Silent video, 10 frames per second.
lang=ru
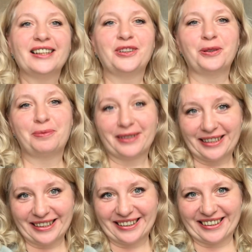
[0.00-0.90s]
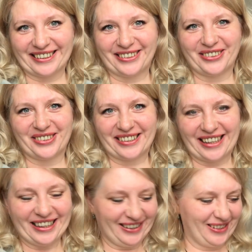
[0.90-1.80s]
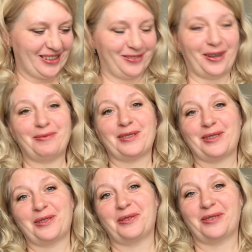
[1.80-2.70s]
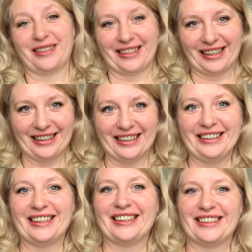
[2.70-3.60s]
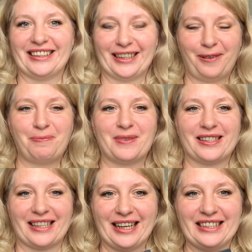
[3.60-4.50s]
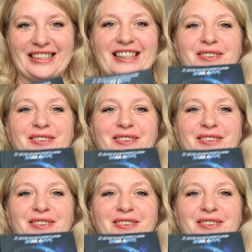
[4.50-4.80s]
Добрый день, дорогие друзья! С вами снова я, Анна Антре, писатель,